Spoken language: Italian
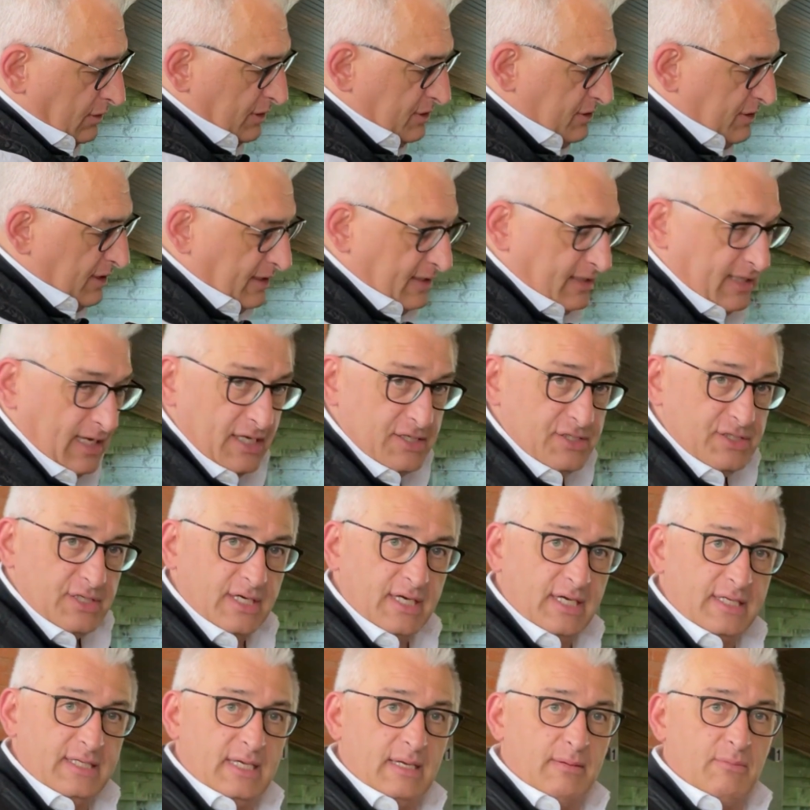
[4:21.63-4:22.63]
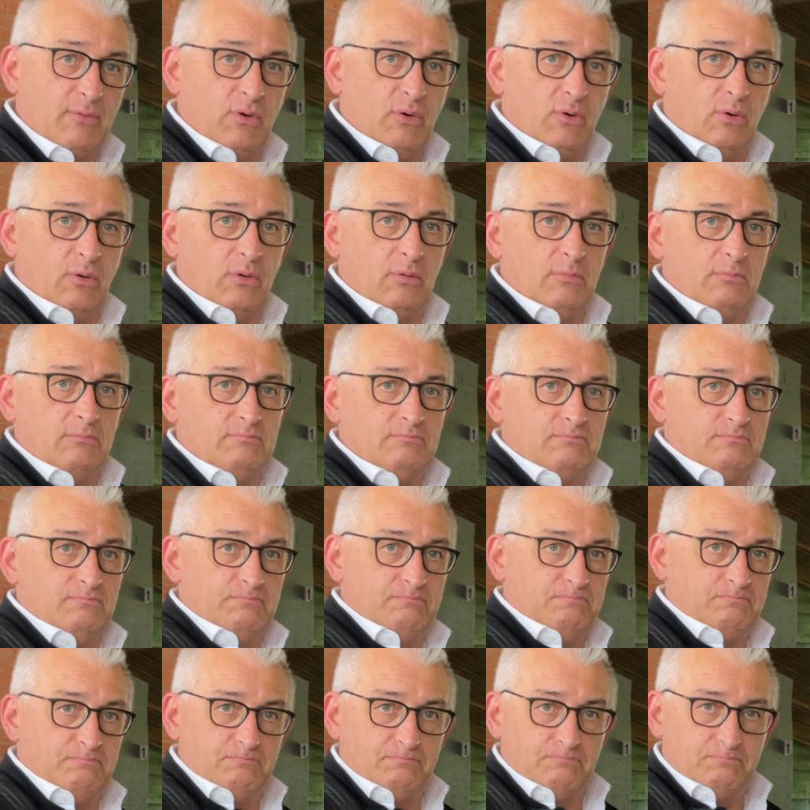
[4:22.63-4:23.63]
i settaggi che andiamo
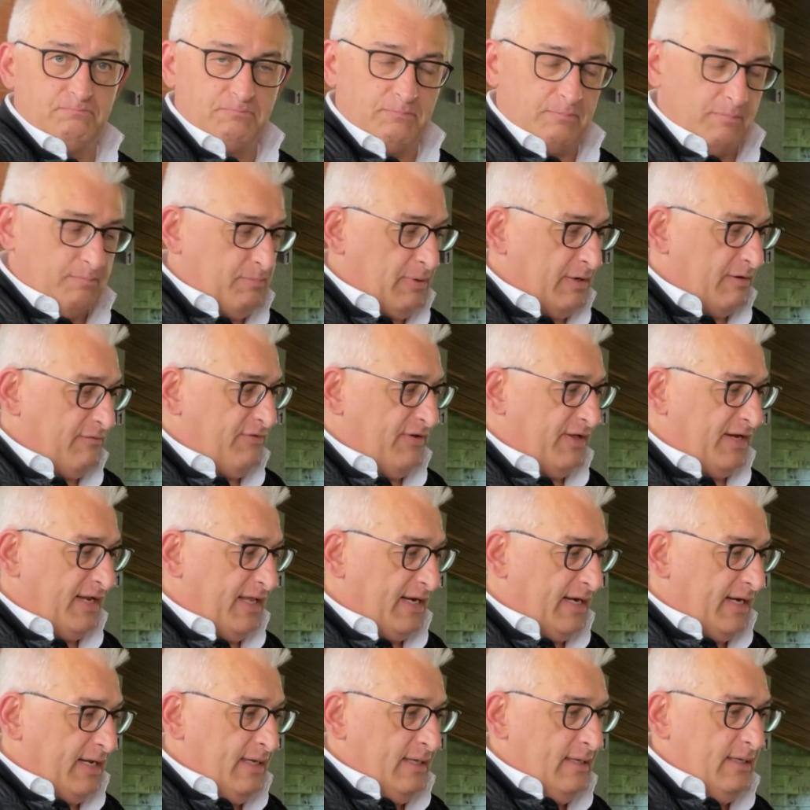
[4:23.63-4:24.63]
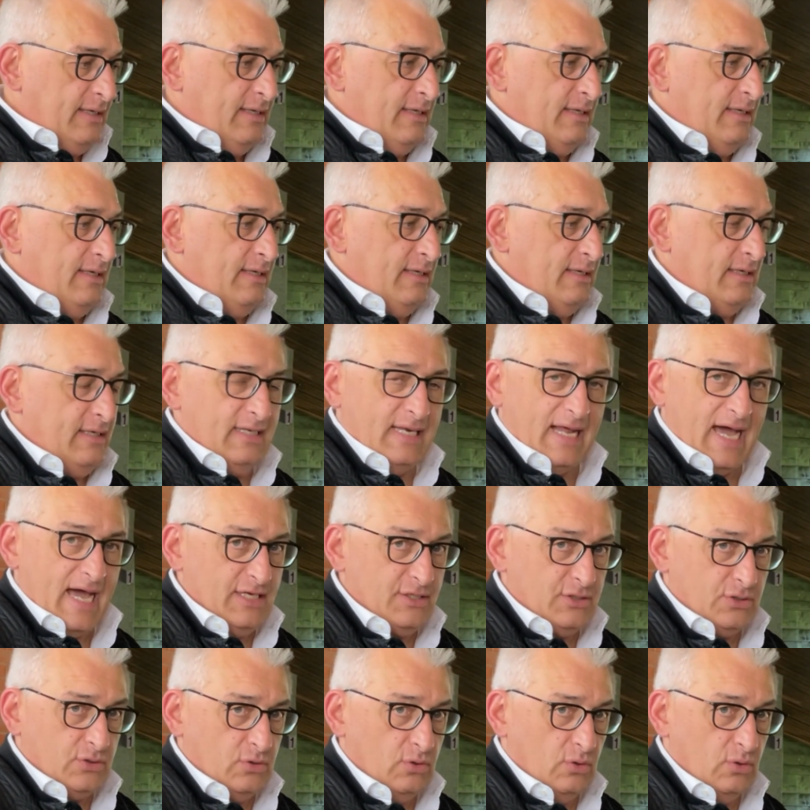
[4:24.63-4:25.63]
a preferire.
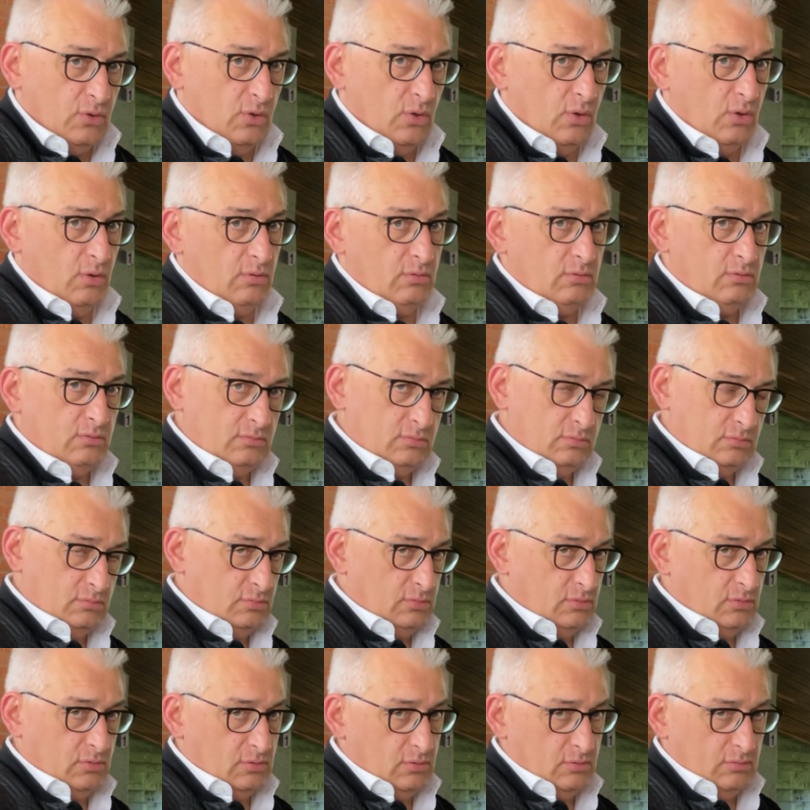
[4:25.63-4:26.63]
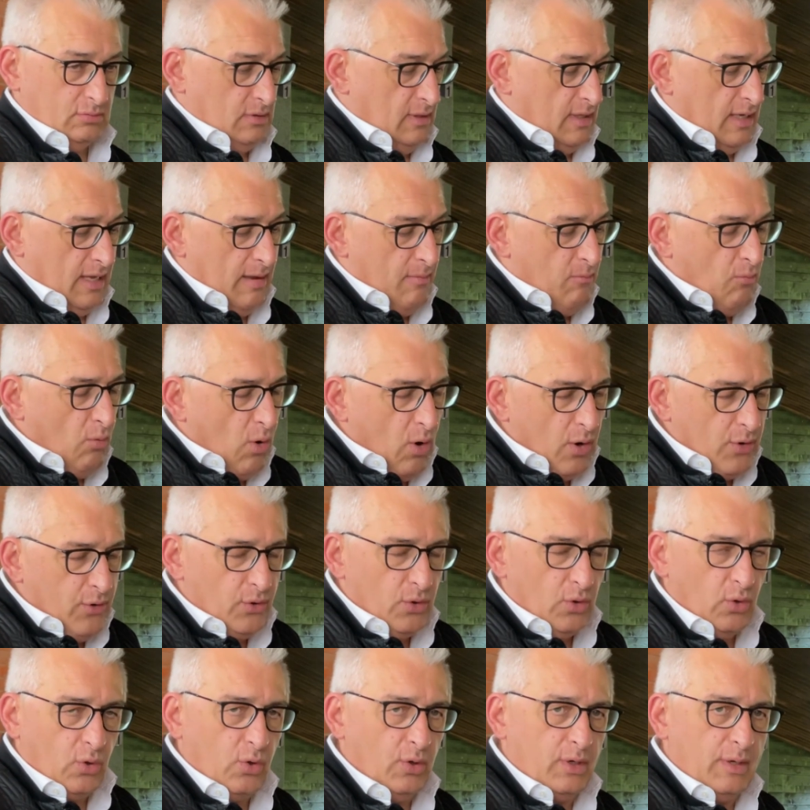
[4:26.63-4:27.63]
Nascono e
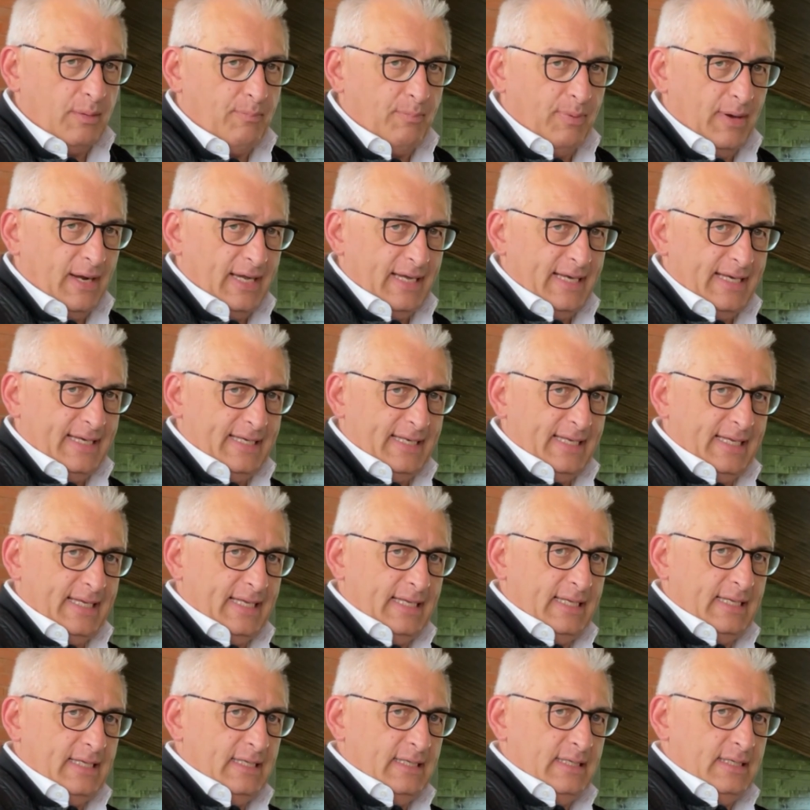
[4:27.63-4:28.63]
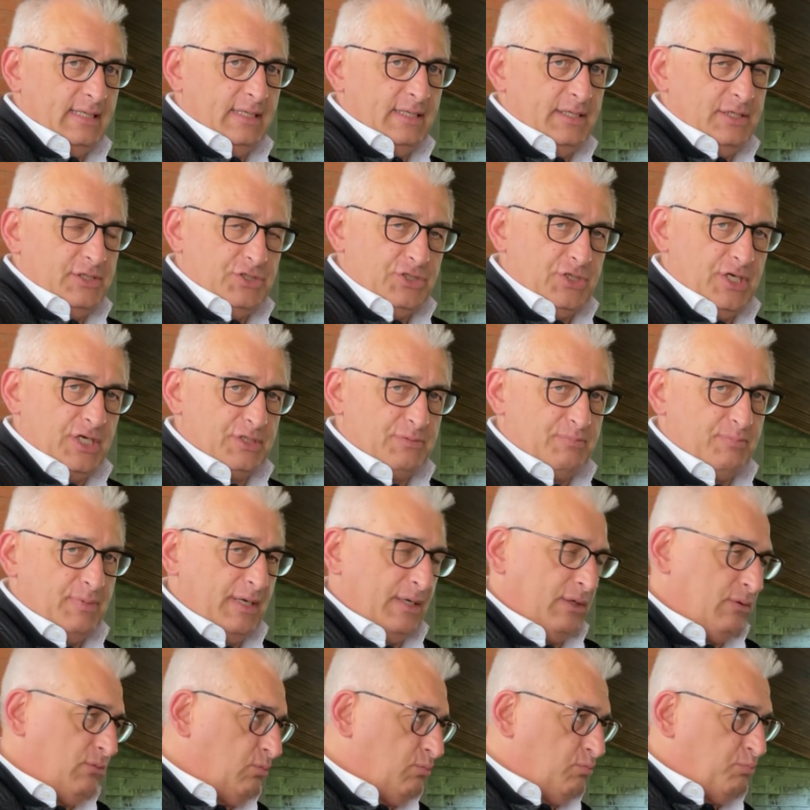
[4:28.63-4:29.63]
muoiono con i pallini
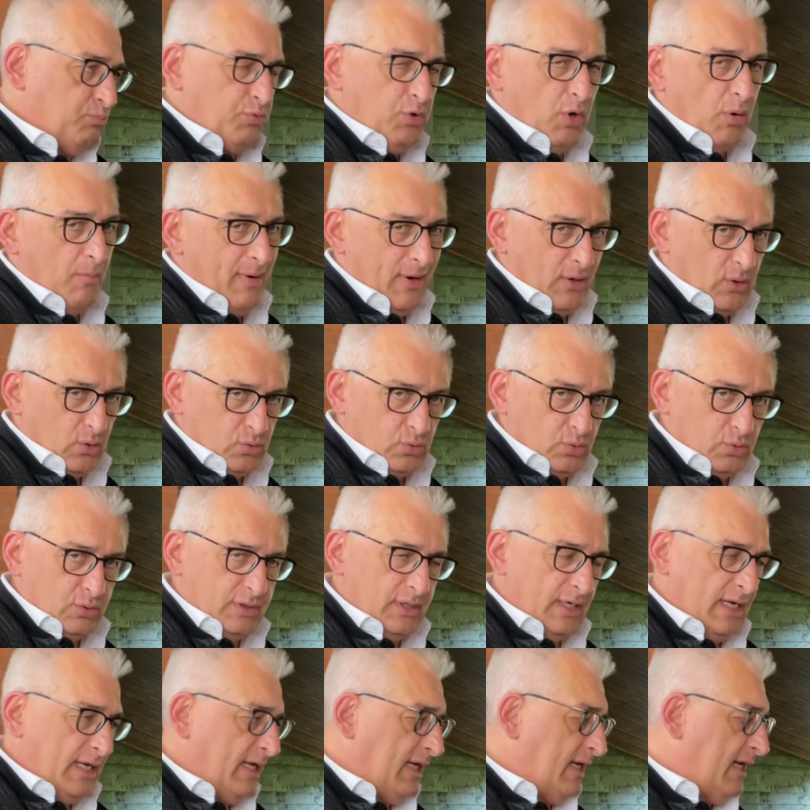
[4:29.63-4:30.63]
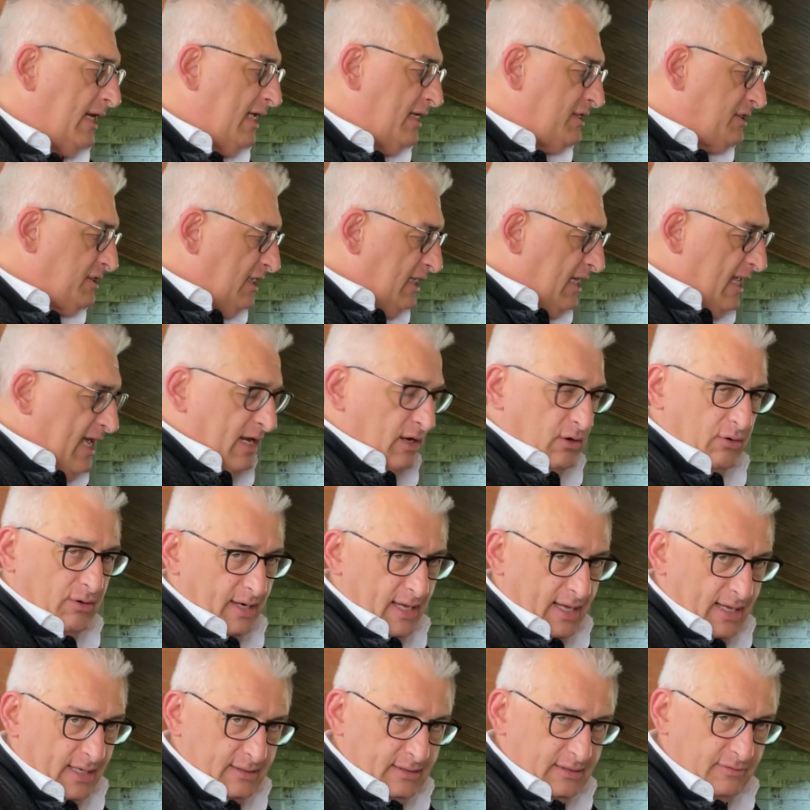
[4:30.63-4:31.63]
GSB, più o meno tutte le inglesi, lei non
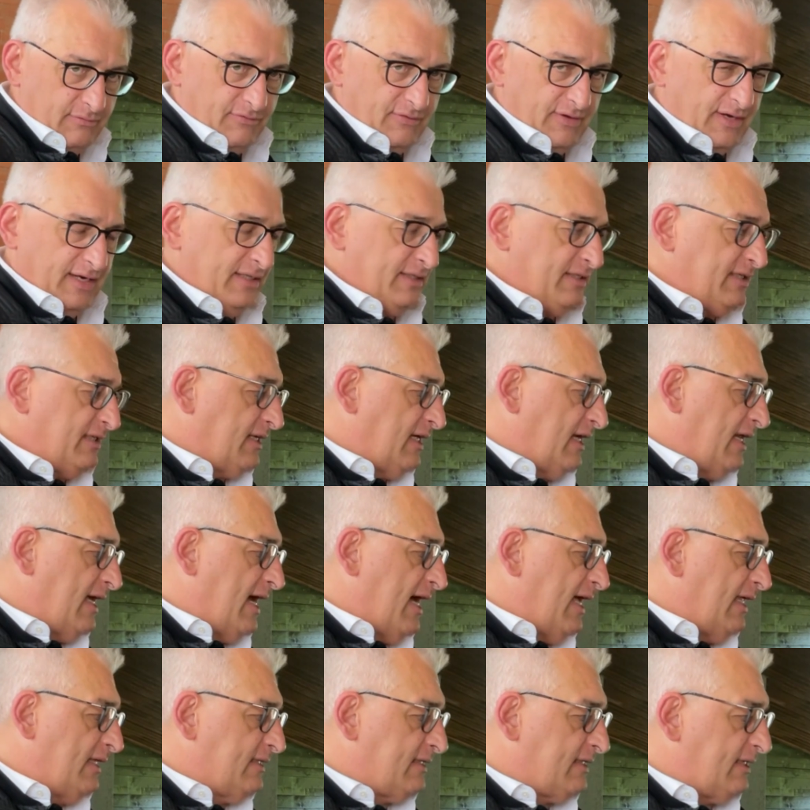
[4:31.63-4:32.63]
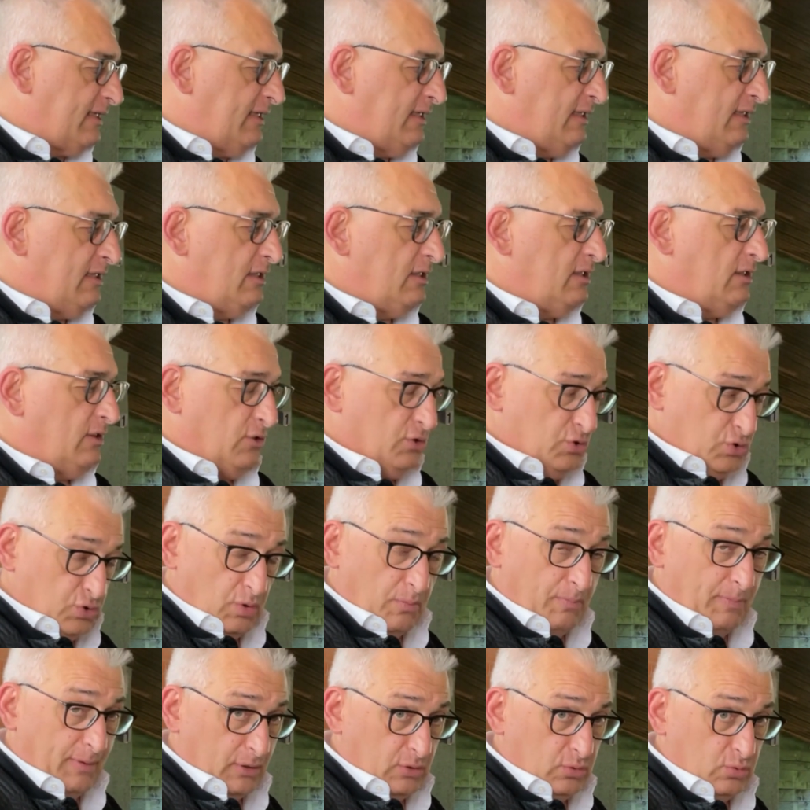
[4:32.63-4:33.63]
è differente dalle altre,
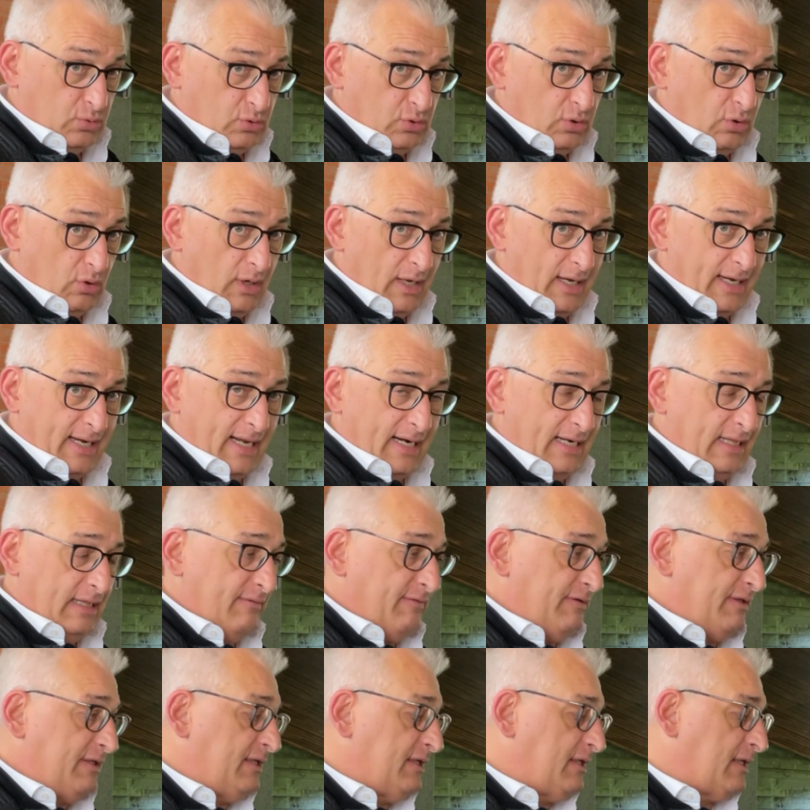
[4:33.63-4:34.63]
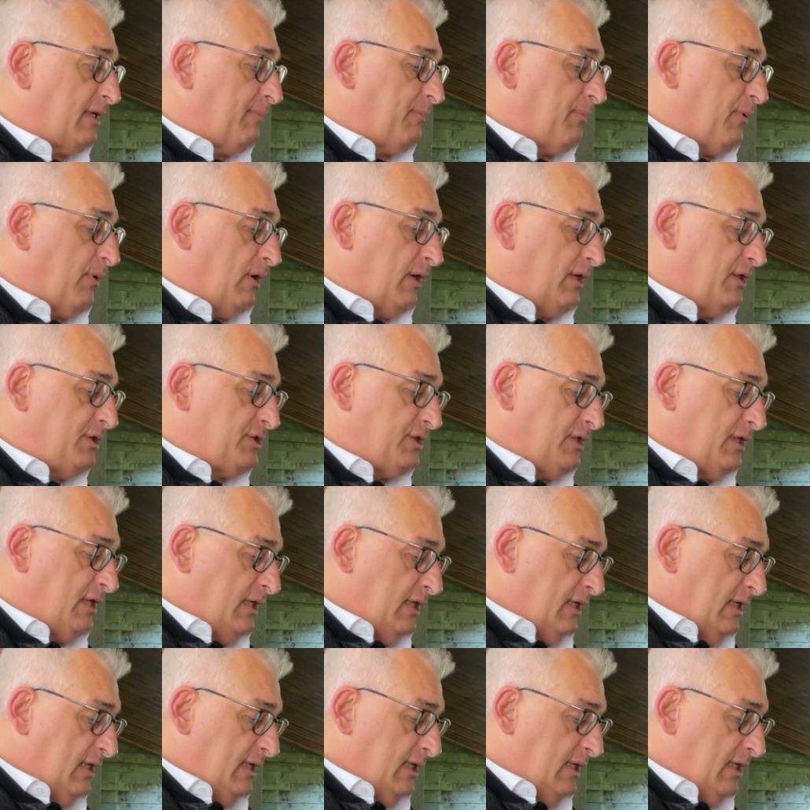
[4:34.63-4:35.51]
soprattutto con la canna da 23 pollici.